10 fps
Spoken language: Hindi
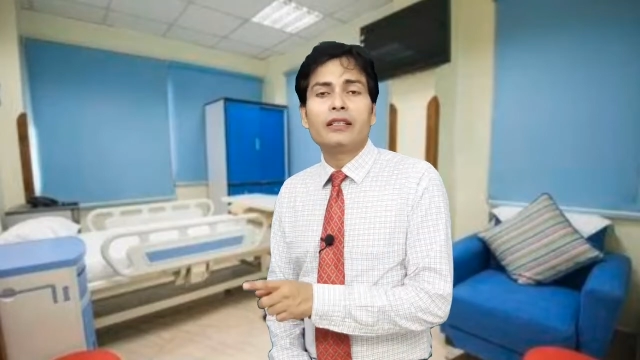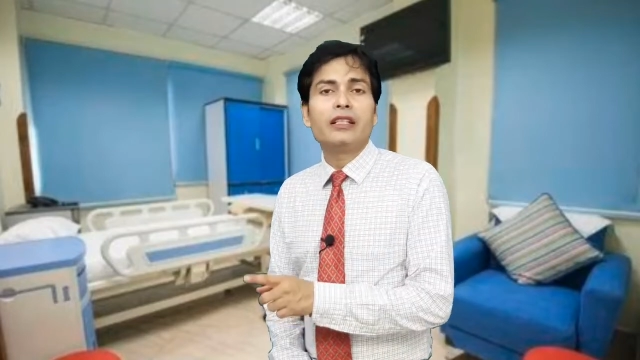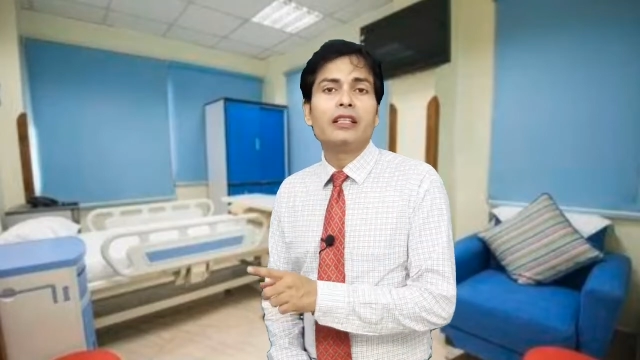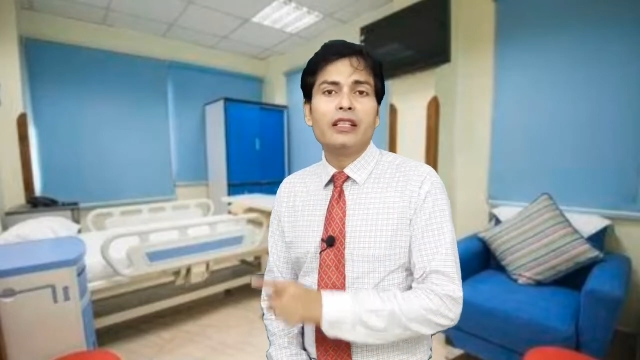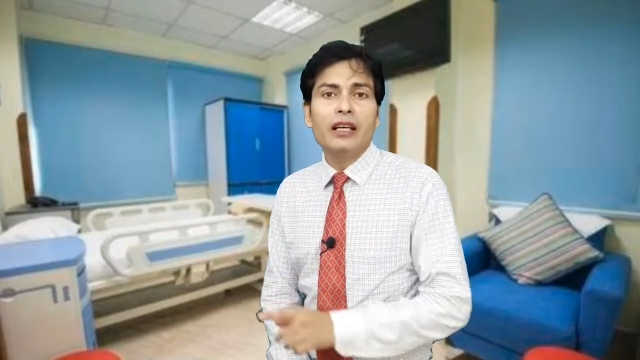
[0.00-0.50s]

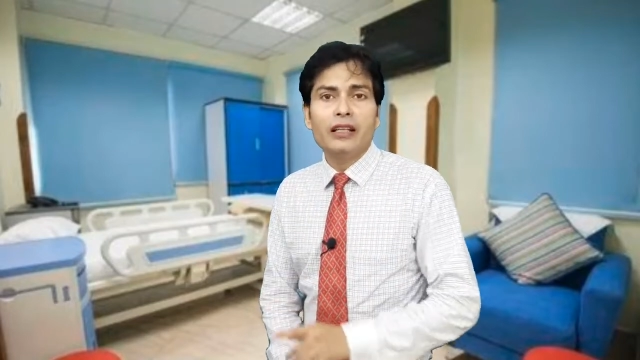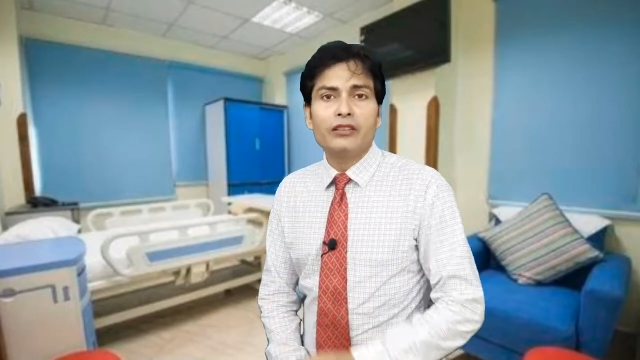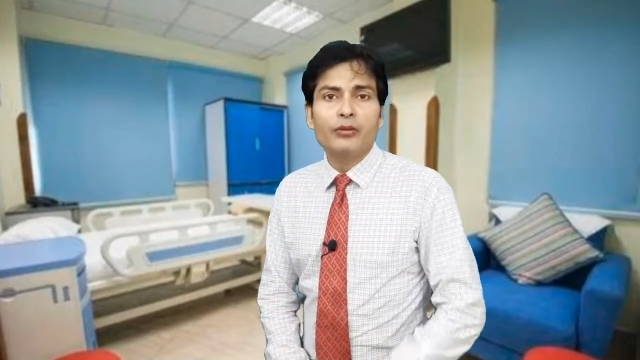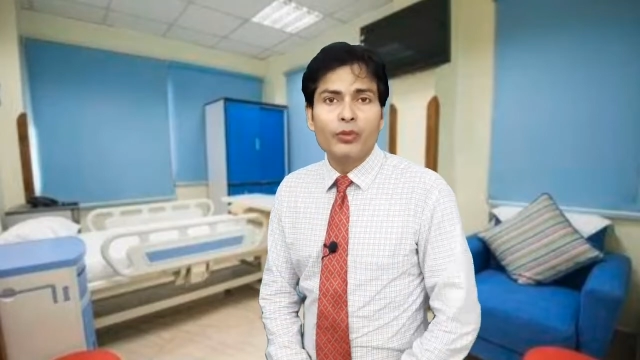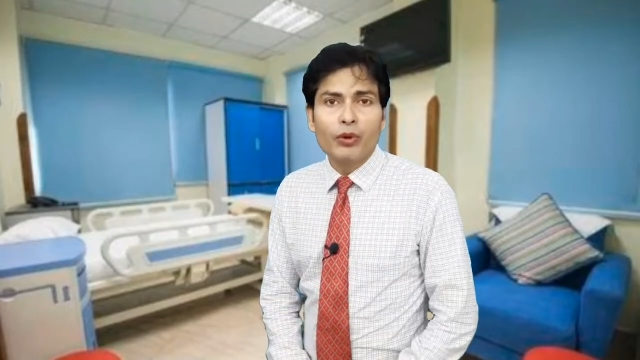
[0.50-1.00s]
स्किन की
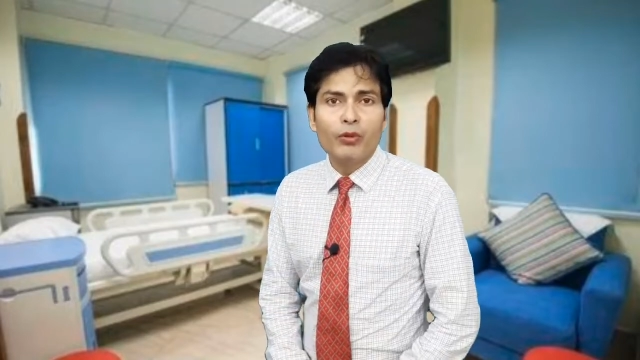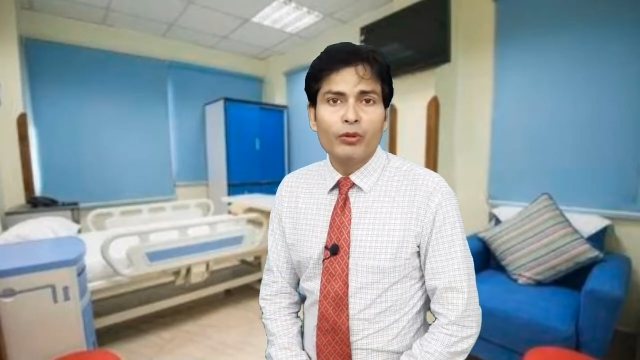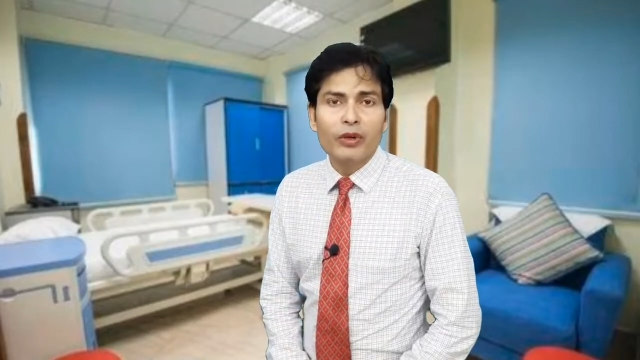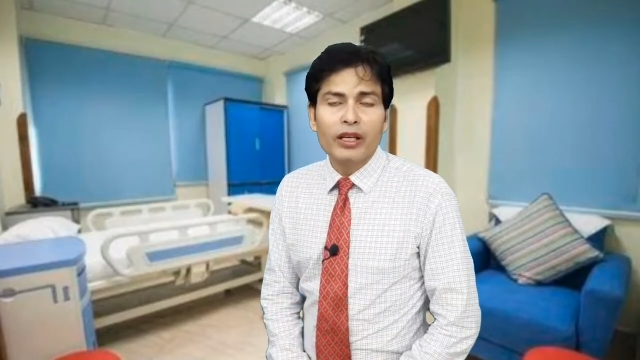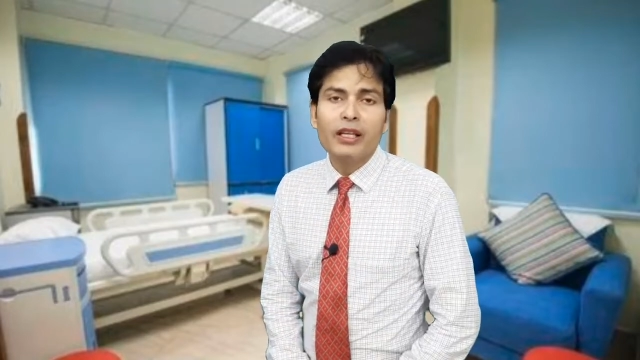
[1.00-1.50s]
ऐसी
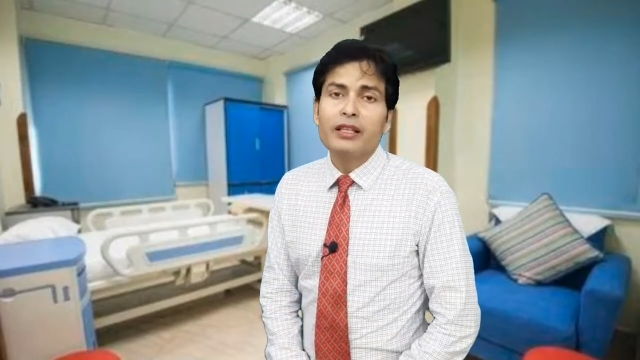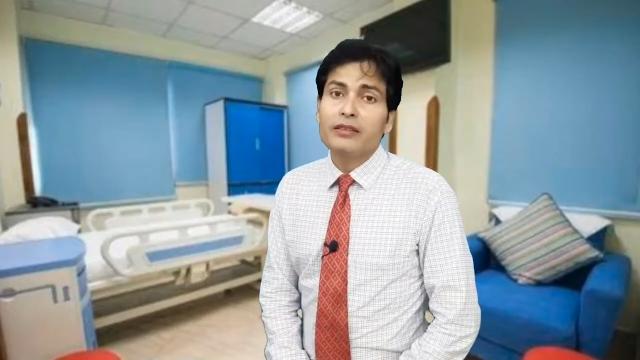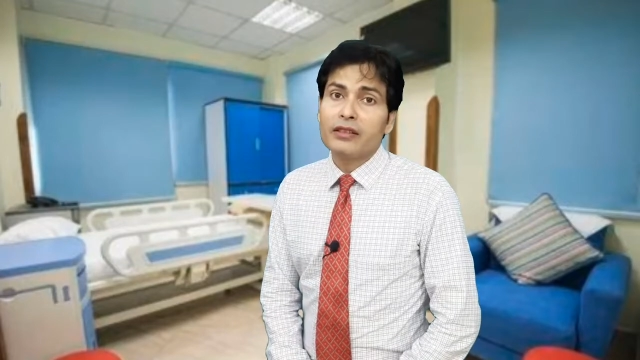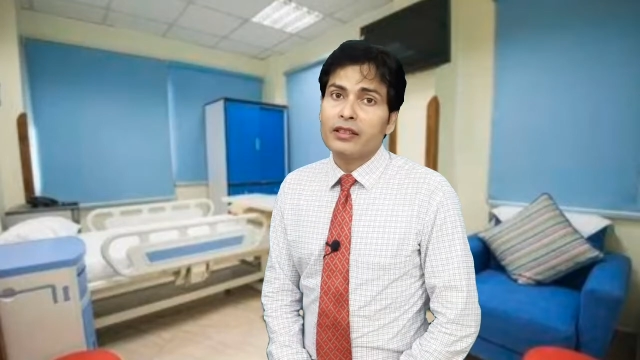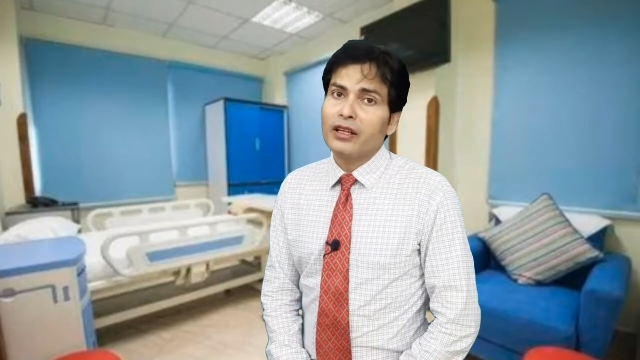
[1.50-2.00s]
प्रॉब्लम
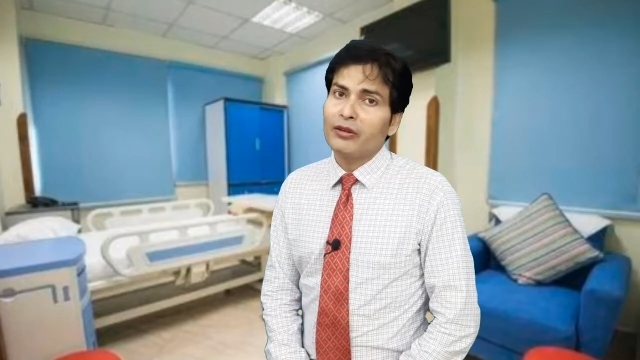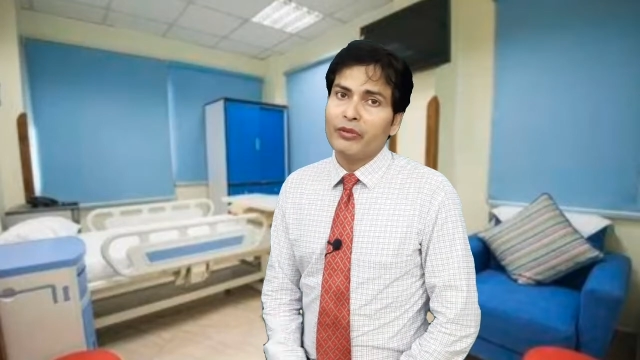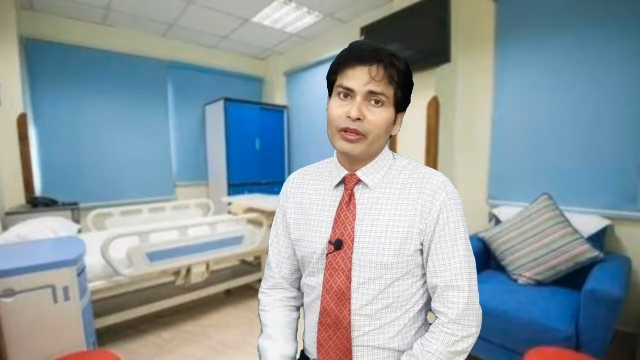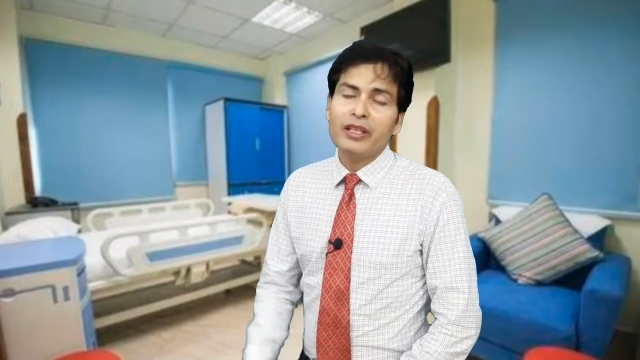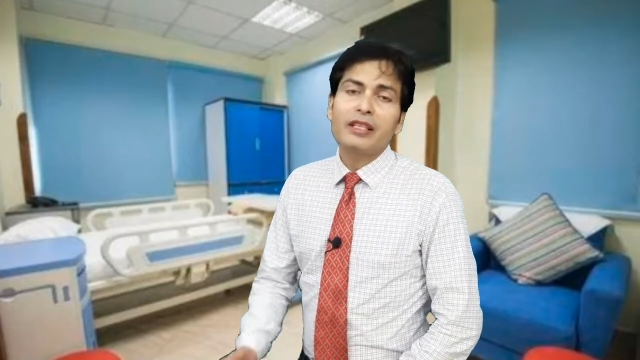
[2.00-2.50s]
है जिसका
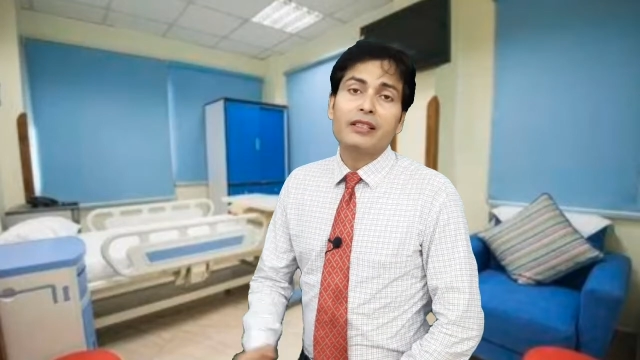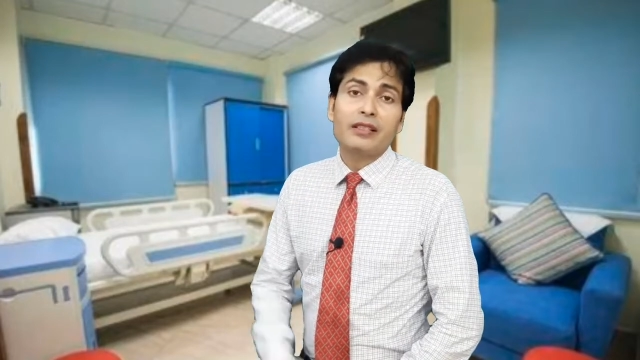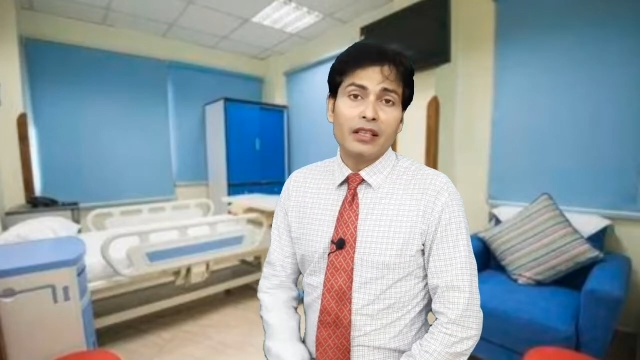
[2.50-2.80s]
हमें